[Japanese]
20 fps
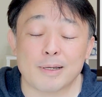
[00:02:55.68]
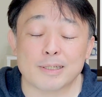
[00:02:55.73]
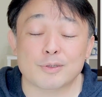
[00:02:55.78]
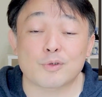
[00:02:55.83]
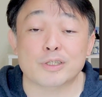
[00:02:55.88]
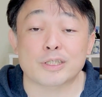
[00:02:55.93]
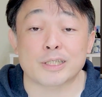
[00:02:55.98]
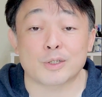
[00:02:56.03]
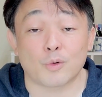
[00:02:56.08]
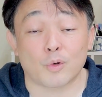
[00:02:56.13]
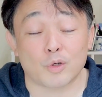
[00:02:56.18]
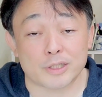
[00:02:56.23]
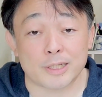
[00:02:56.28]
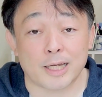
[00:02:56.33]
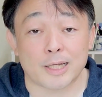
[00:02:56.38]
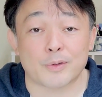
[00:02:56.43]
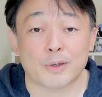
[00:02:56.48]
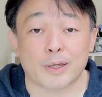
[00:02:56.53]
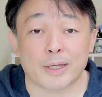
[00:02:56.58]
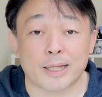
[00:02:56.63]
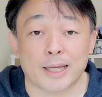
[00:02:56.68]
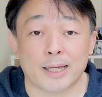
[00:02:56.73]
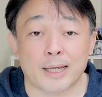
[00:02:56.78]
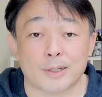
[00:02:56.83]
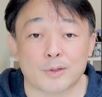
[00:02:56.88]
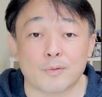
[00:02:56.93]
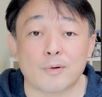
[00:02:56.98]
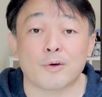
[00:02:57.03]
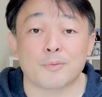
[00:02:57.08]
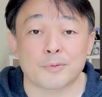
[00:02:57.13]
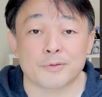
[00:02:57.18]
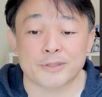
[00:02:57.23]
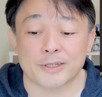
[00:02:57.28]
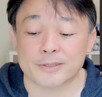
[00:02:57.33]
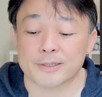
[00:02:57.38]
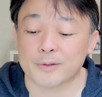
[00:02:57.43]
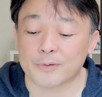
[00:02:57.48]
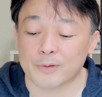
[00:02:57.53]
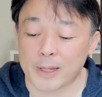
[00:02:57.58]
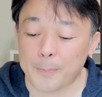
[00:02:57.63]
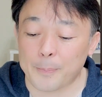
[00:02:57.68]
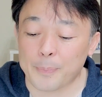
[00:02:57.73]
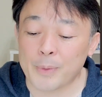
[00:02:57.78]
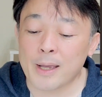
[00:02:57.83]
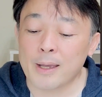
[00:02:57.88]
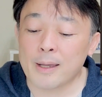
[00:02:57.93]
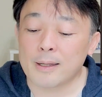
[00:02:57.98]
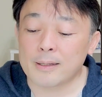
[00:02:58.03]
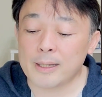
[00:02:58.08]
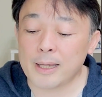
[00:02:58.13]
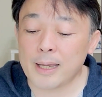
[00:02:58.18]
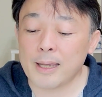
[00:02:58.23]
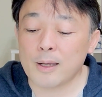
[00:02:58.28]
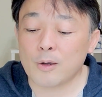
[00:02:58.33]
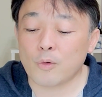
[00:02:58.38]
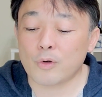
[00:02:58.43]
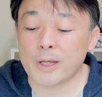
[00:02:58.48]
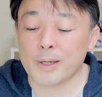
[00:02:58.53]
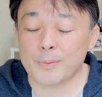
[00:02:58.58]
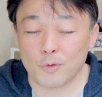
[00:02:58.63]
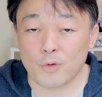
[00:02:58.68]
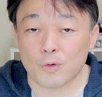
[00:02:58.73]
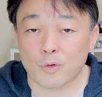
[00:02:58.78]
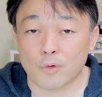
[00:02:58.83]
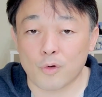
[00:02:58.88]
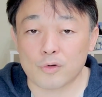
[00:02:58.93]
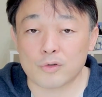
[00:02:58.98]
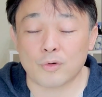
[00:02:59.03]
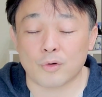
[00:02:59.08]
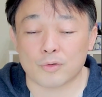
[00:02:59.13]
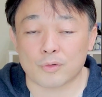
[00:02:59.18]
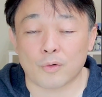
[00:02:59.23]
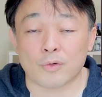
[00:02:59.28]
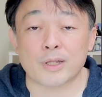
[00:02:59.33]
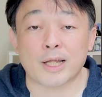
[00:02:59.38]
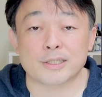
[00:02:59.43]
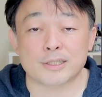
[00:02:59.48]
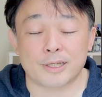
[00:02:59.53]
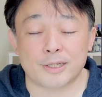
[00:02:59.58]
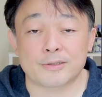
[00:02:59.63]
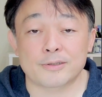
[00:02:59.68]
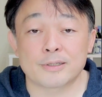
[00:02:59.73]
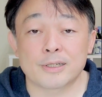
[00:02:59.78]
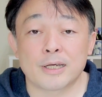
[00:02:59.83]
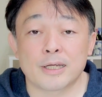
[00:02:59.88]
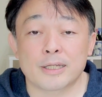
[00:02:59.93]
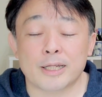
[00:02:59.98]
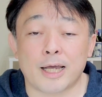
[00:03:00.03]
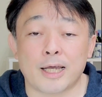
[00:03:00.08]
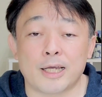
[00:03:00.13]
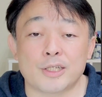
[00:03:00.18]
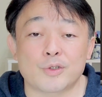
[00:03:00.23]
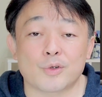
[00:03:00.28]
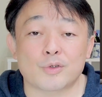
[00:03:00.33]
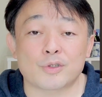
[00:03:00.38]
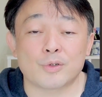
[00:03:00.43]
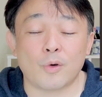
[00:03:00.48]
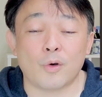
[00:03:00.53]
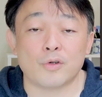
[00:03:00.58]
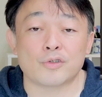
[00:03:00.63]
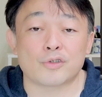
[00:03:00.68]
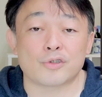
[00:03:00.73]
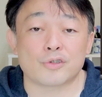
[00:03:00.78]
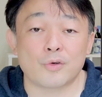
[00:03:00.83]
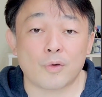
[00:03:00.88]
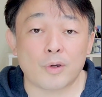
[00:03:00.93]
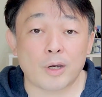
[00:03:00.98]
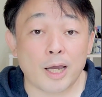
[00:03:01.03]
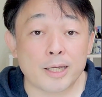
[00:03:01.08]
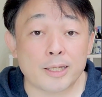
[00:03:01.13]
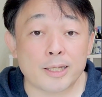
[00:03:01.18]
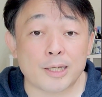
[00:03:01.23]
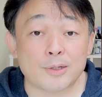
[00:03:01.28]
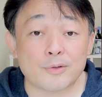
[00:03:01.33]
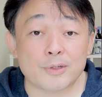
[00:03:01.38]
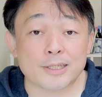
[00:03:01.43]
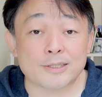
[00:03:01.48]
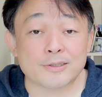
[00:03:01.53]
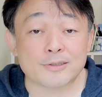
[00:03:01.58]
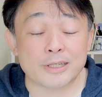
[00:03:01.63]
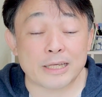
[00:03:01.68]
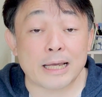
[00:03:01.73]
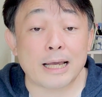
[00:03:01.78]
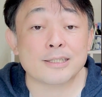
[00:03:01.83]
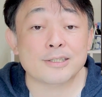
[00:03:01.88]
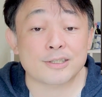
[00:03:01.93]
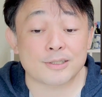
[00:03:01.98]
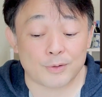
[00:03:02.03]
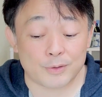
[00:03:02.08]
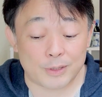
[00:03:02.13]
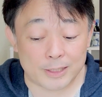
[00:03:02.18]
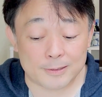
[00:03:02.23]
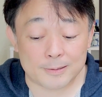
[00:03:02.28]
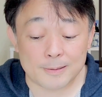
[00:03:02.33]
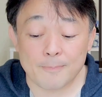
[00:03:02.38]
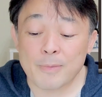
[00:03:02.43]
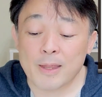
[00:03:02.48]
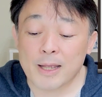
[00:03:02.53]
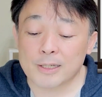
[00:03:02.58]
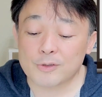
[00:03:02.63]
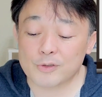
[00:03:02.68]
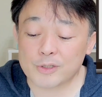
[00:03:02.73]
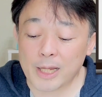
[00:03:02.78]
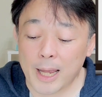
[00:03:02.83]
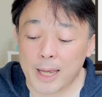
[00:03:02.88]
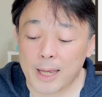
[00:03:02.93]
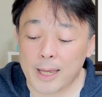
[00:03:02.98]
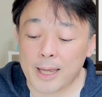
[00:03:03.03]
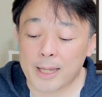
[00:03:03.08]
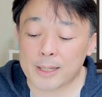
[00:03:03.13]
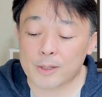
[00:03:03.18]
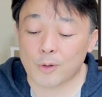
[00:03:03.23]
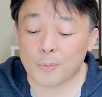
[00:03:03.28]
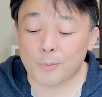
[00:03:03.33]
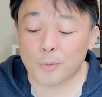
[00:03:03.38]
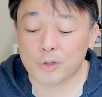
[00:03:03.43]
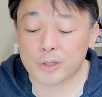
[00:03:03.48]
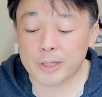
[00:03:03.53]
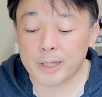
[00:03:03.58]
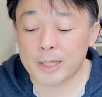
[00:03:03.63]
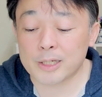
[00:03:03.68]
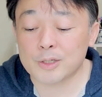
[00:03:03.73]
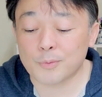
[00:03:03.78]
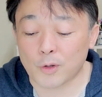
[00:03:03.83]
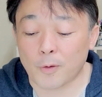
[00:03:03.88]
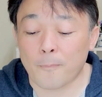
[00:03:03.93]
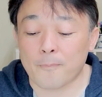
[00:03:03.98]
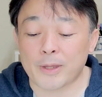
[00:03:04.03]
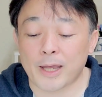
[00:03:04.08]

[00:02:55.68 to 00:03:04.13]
まあ、少し移動しないといけないかとは思うんですけどね。で、これも国保と同じです。退職後14日以内の手続きが必要です。そして、えっ、ー、と、持っていくもの、